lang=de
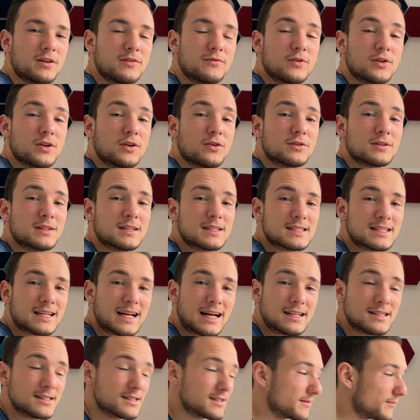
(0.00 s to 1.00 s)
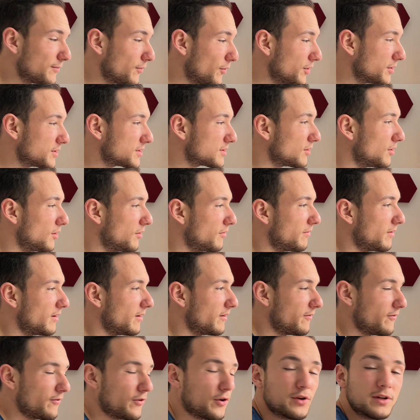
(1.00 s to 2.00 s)
wird auch das ganze Voiceover
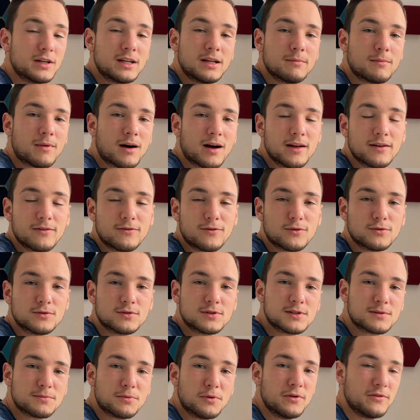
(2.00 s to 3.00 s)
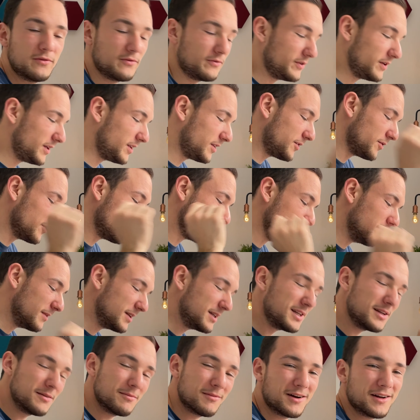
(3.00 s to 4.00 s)
von dem iPhone 12 Video mit
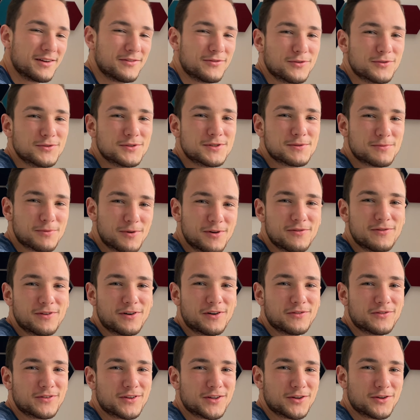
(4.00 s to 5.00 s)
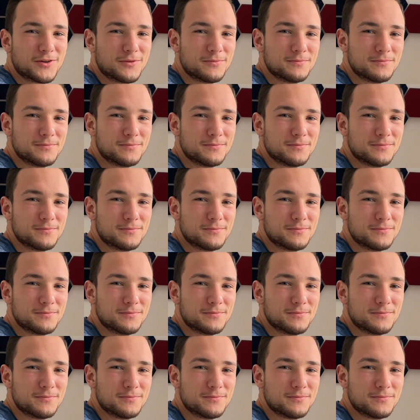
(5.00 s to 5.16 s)
dem iPhone 12 aufgenommen.